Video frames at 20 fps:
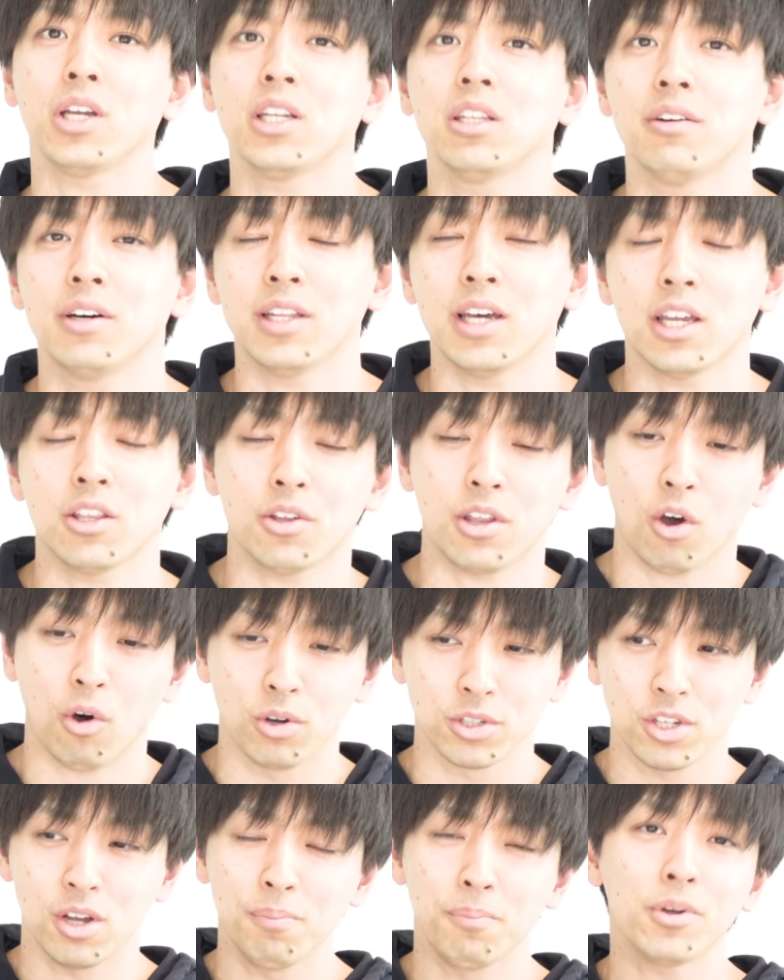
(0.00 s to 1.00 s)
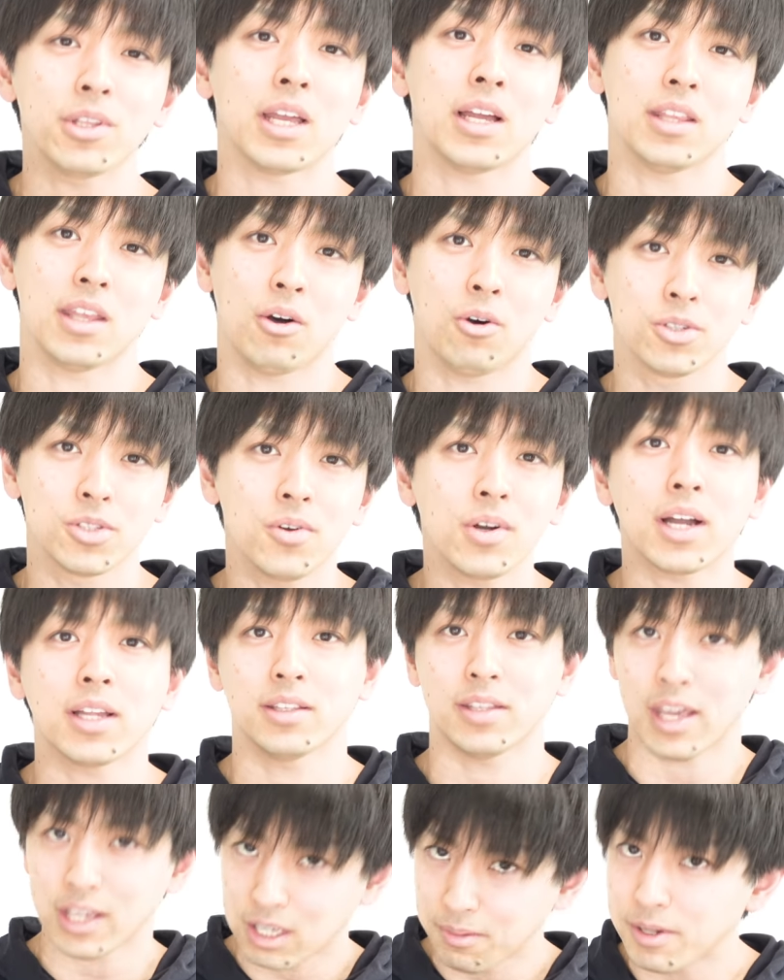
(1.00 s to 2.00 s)
ターではないので保存ボタンで保存が
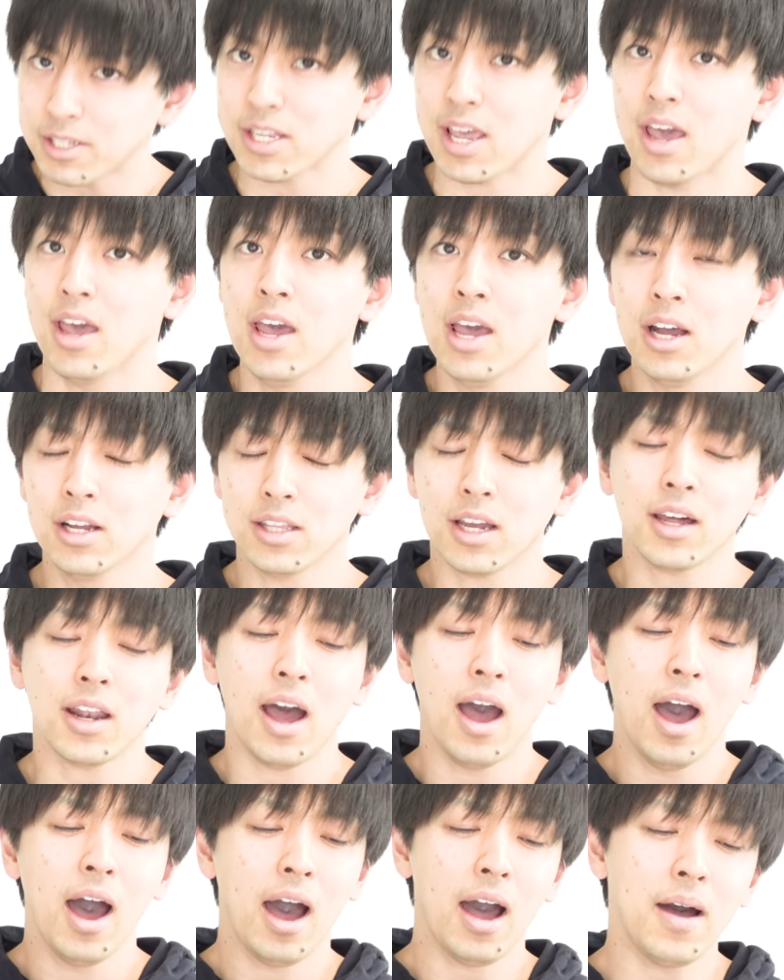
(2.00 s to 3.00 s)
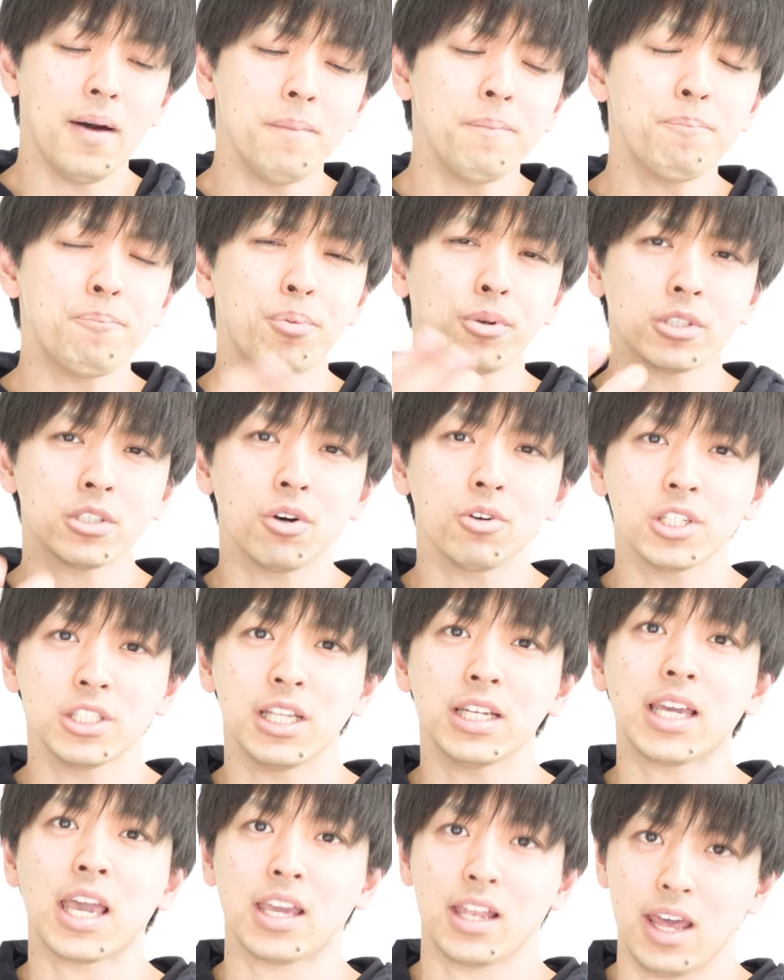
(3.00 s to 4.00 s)
できません。だから反復をし
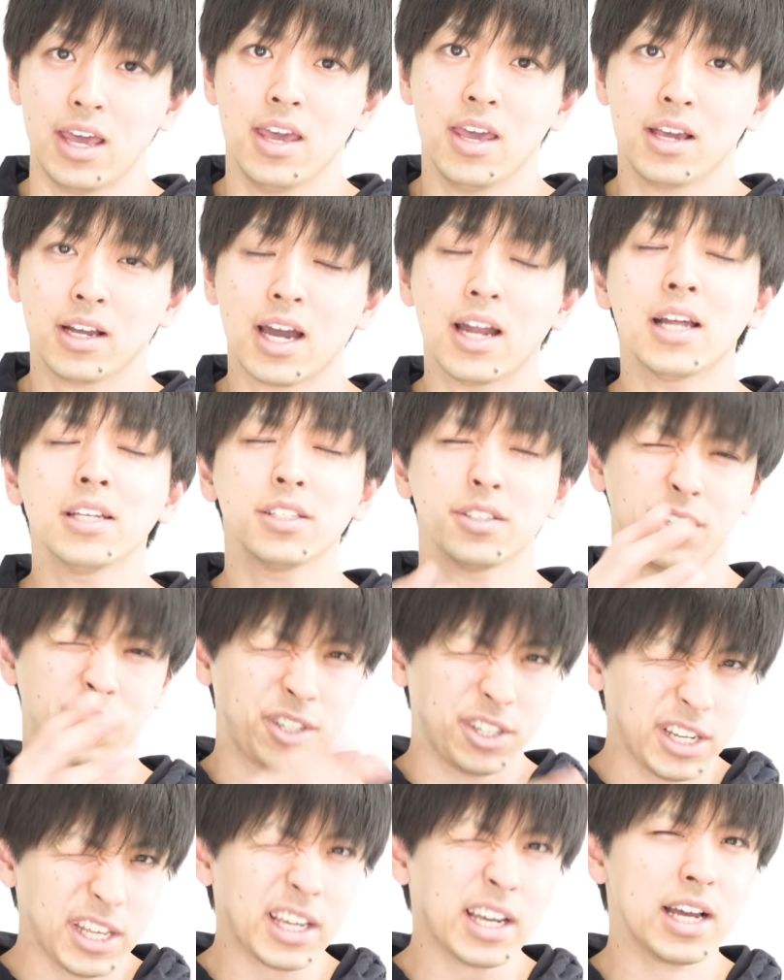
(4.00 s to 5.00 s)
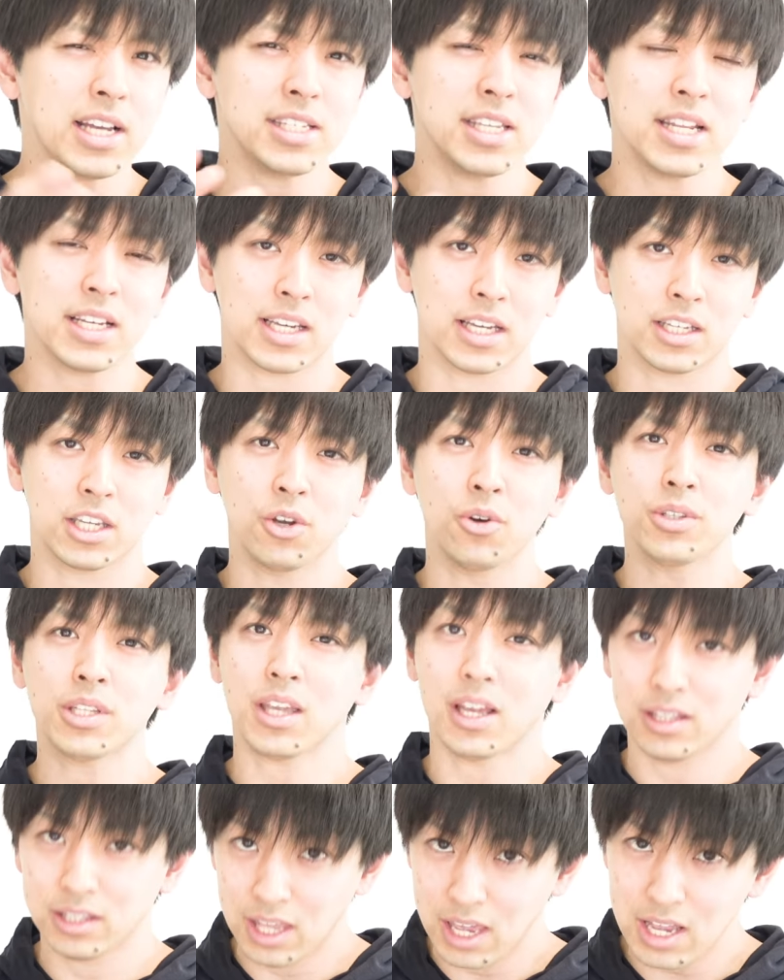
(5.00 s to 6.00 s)
なきゃいけない。必ず繰り返さなきゃ基本
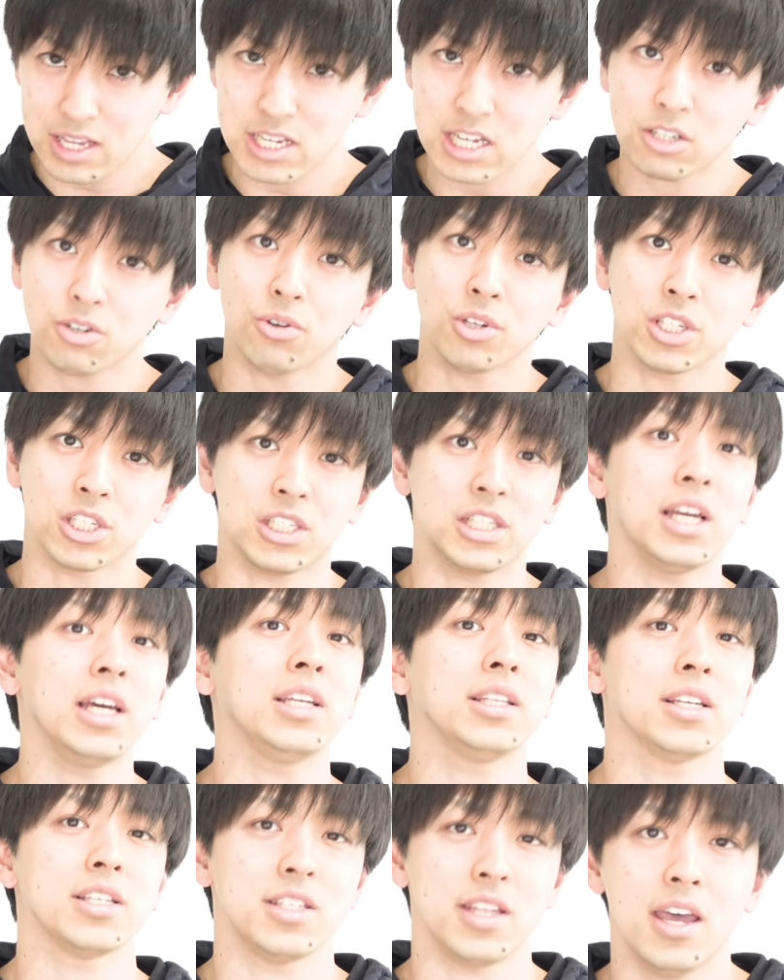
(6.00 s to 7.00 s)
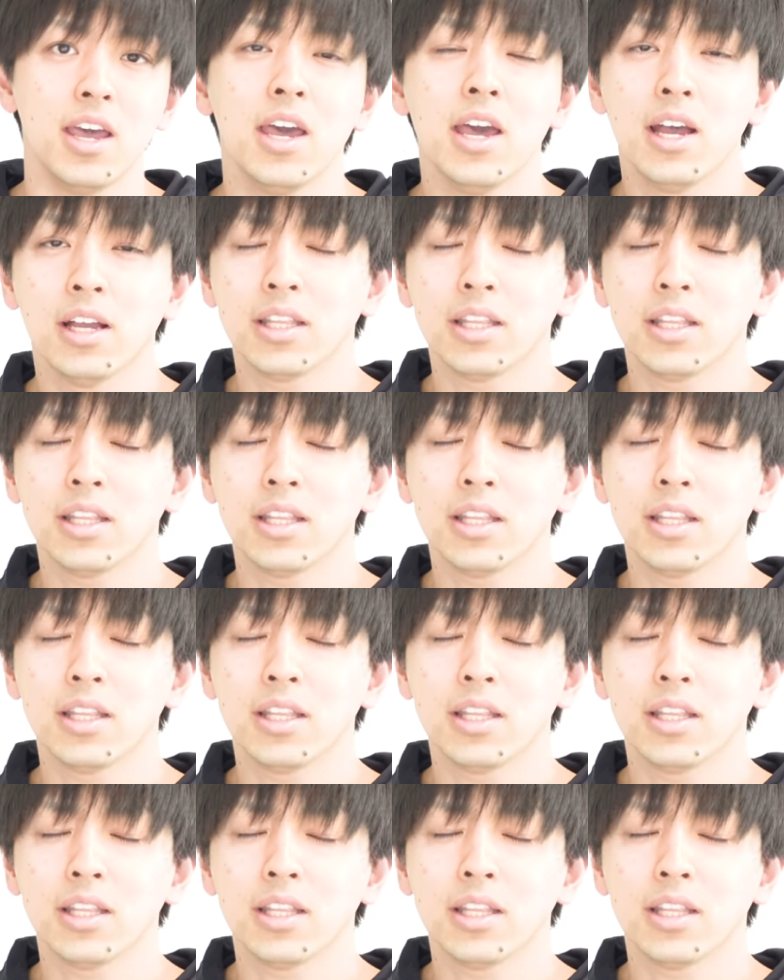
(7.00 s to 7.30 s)
的には定着をしないんですね。